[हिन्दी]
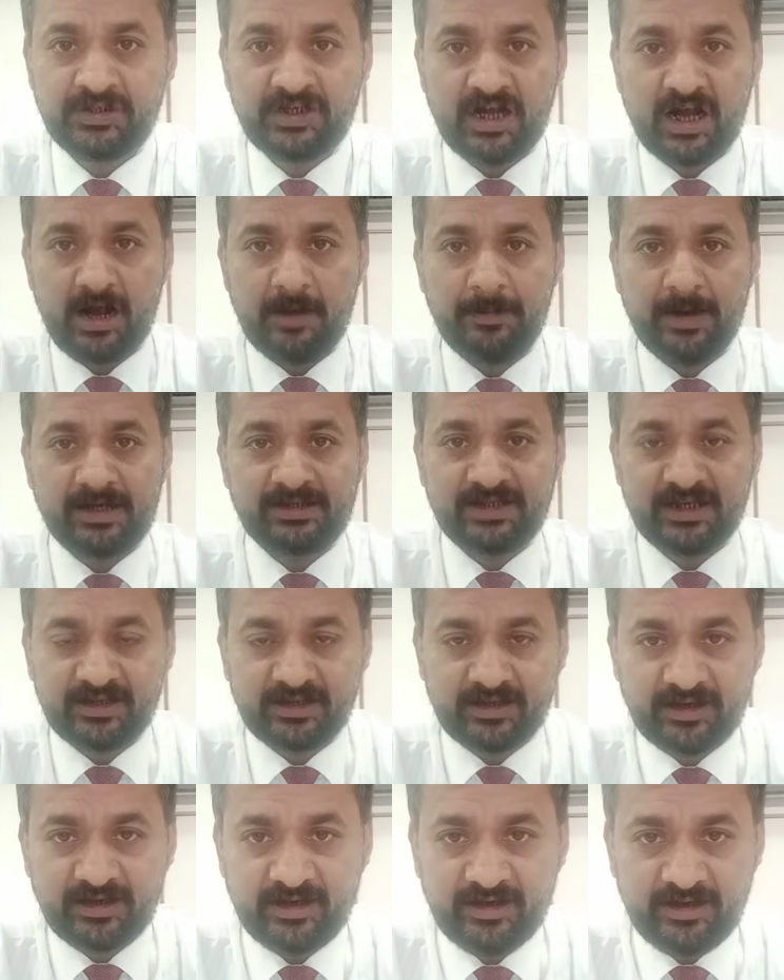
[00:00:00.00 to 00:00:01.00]
अब आ
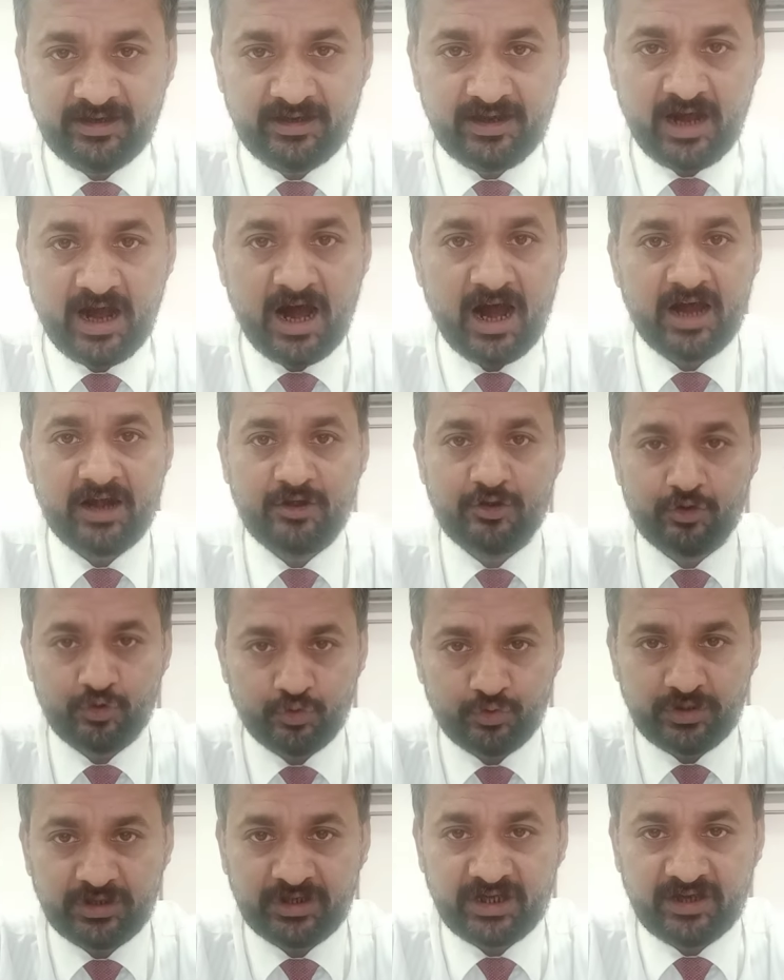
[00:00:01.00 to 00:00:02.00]
जाते हैं आर
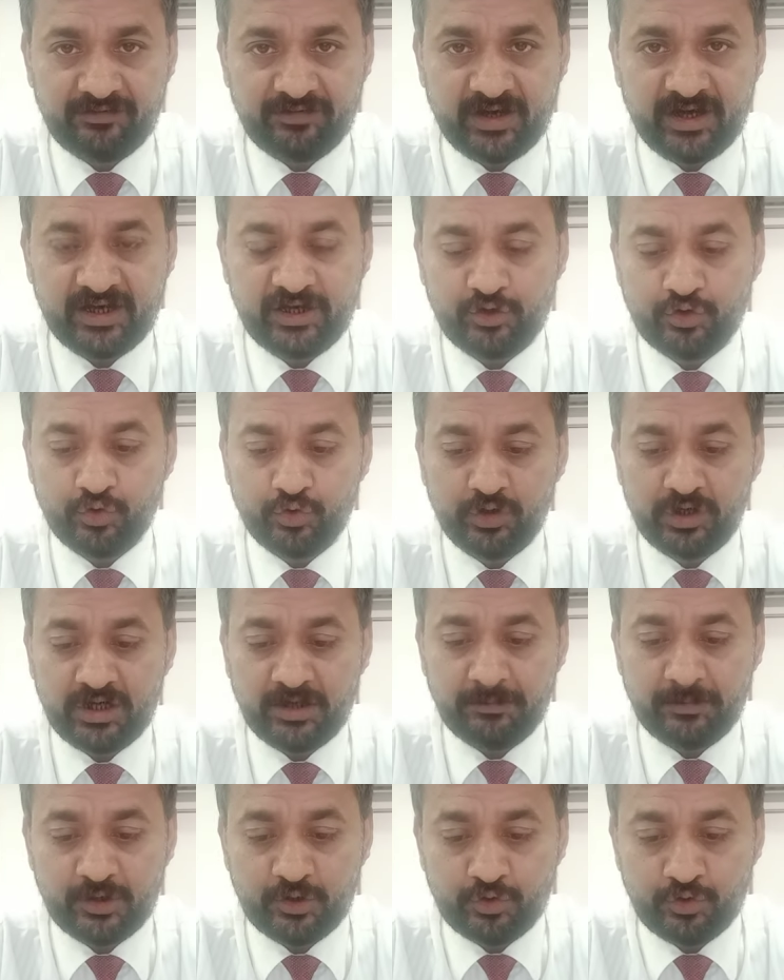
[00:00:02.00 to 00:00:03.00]
टू की तरफ यानी रूल
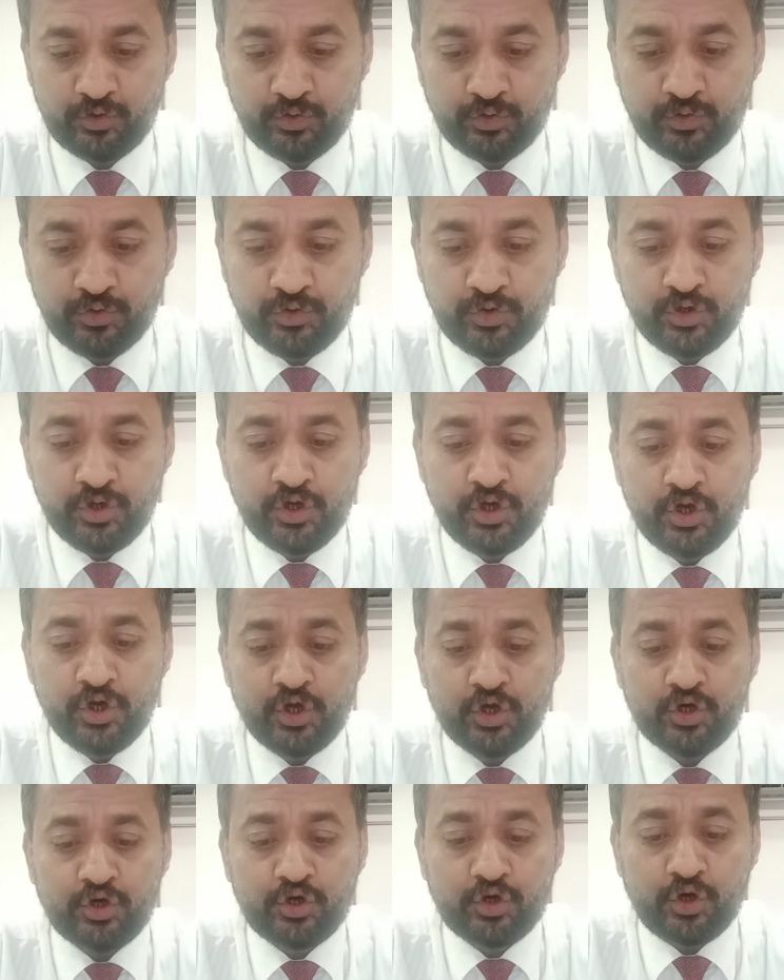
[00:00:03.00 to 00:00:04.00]
नंबर टू
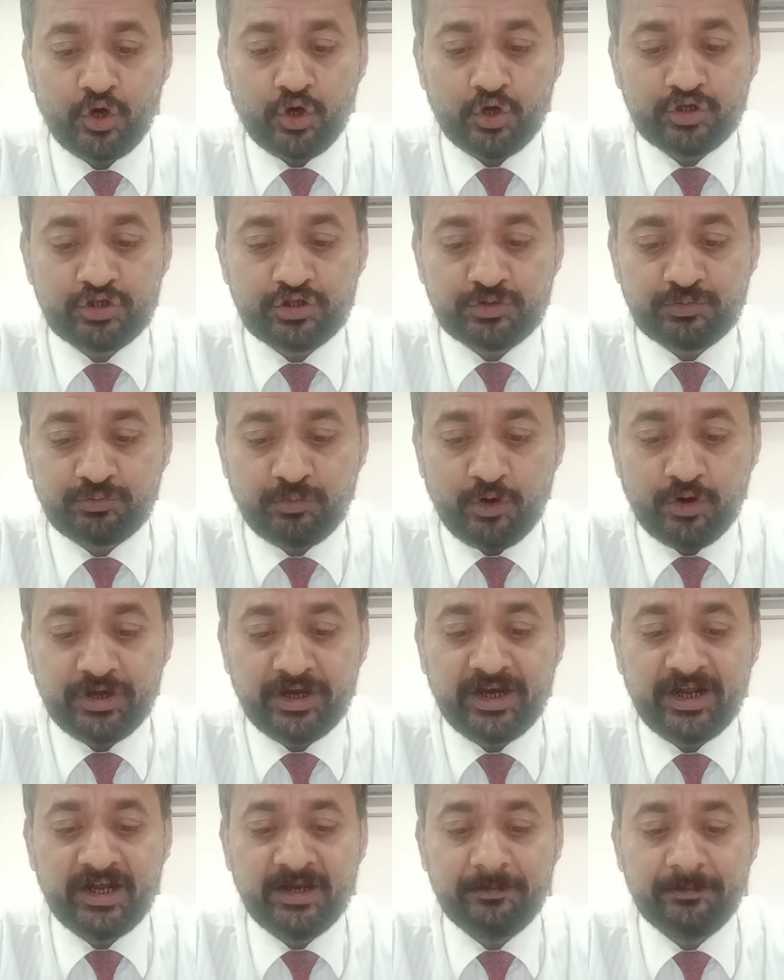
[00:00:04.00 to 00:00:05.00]

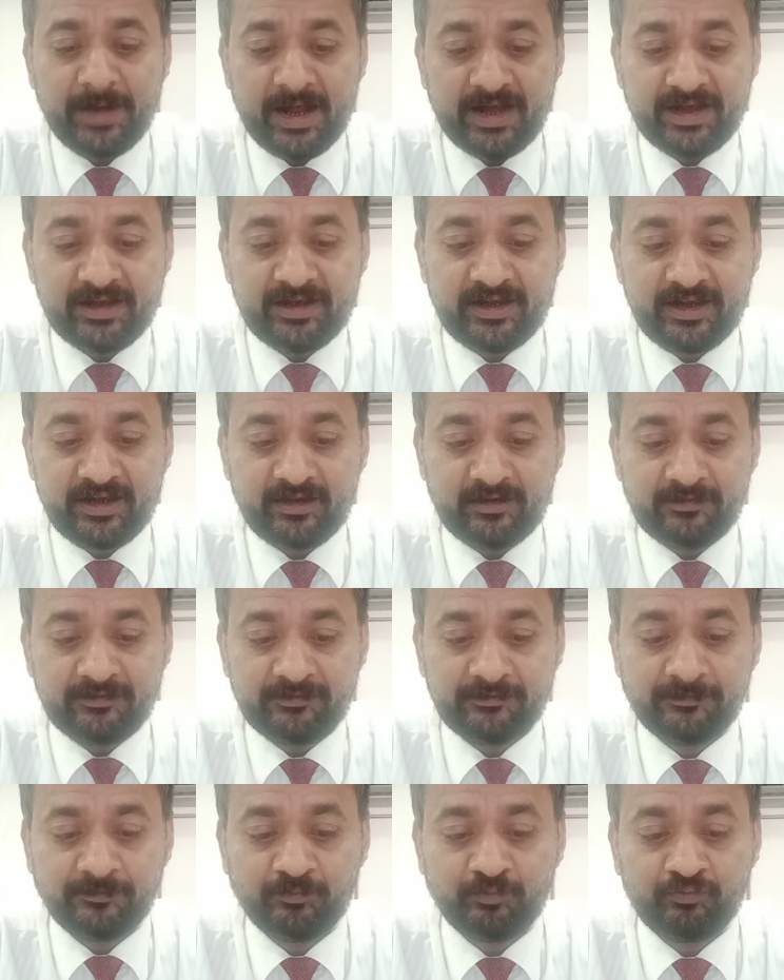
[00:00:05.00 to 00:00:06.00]
कॉरस्पॉन्डिंग बैंकिंग
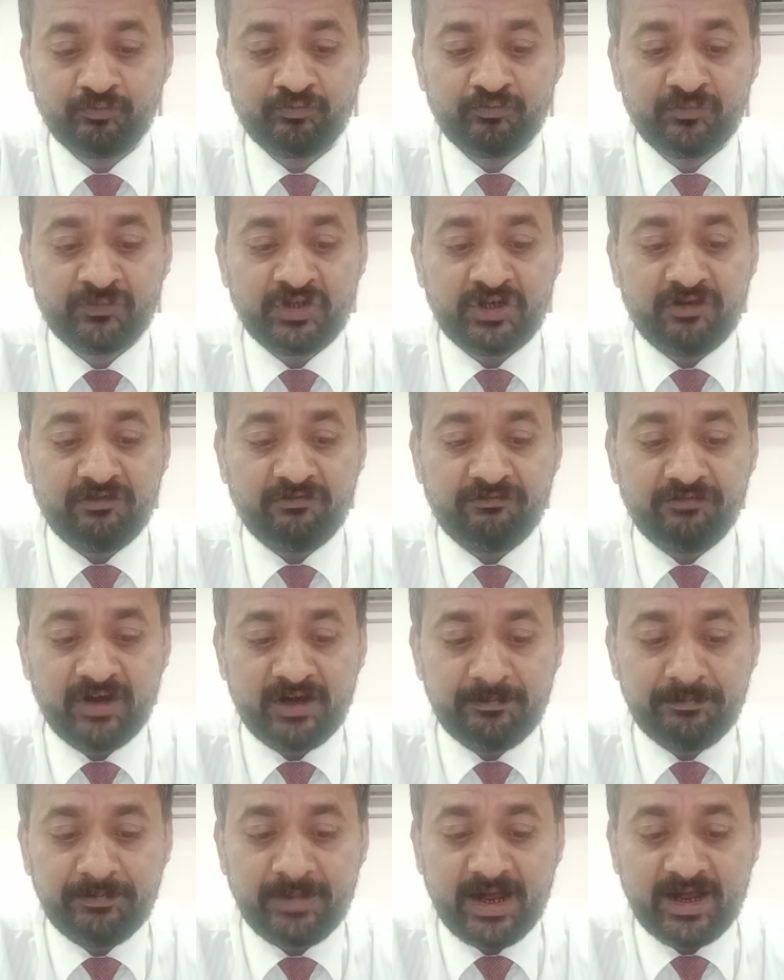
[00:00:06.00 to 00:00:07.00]

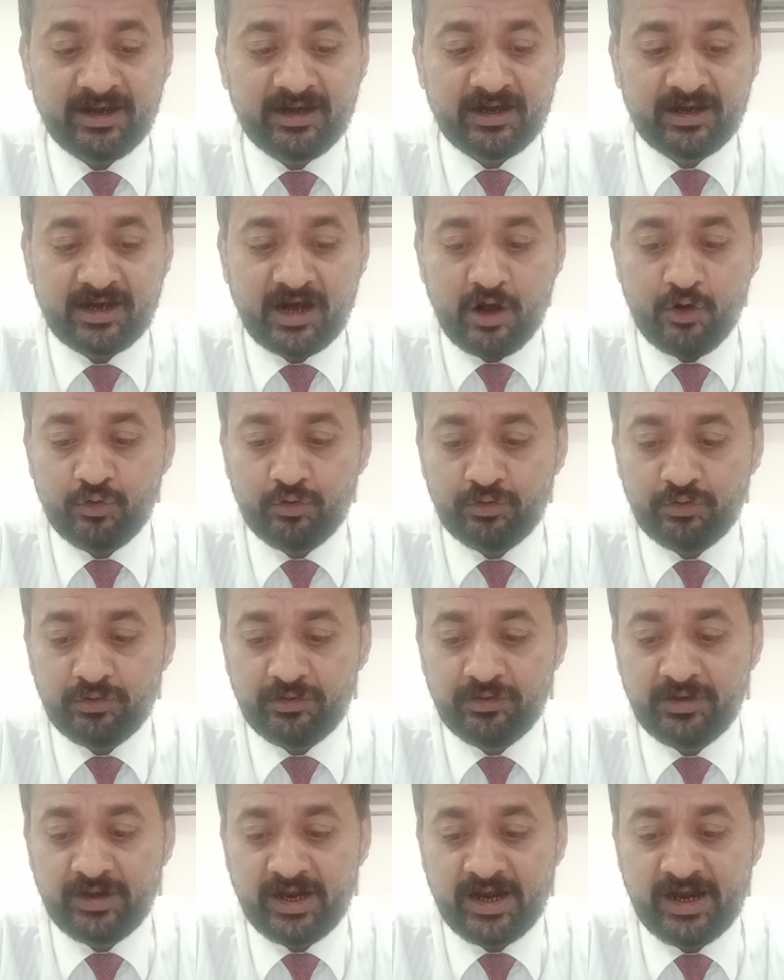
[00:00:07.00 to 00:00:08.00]
वन बैंक
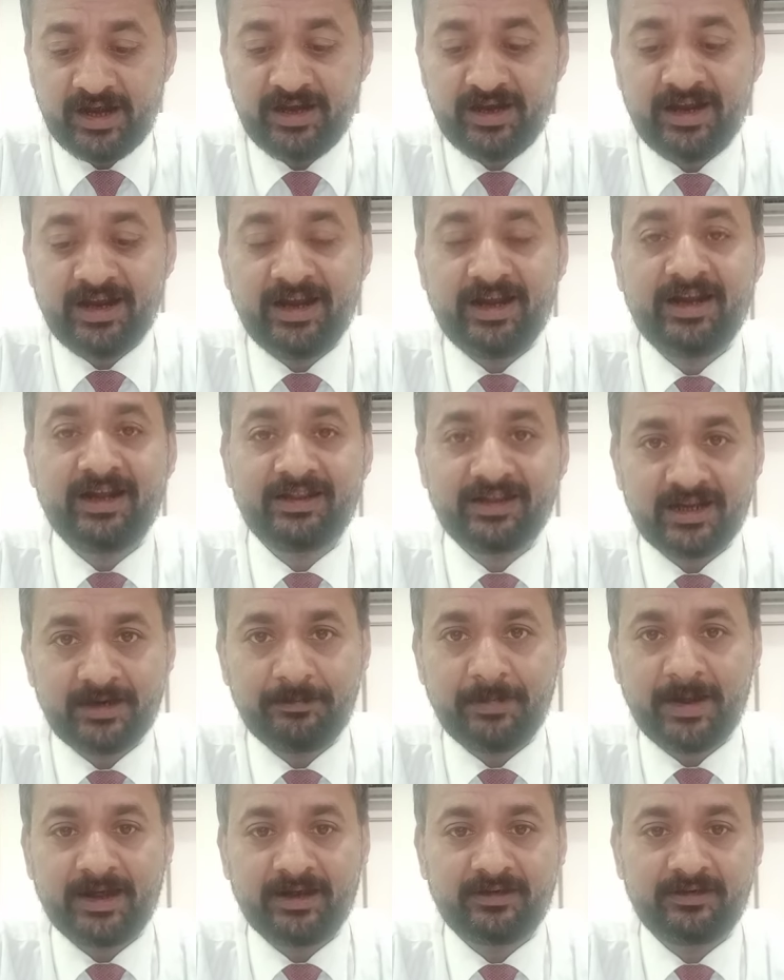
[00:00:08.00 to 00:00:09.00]
अकाउंट एंड अनदर
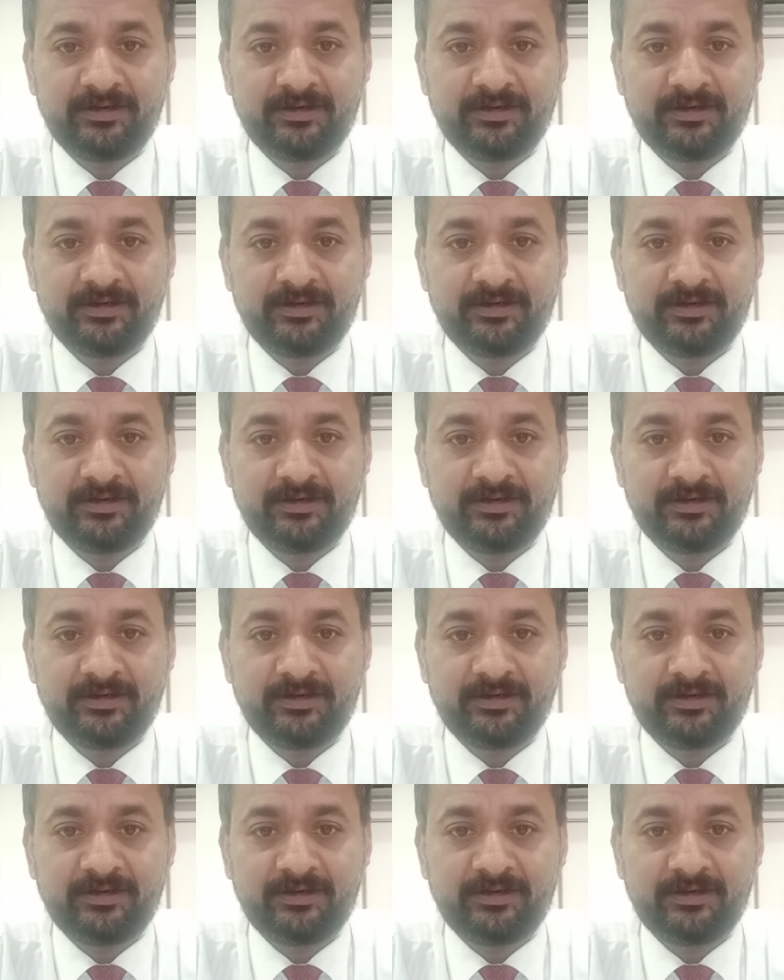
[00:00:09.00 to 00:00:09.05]
बैंक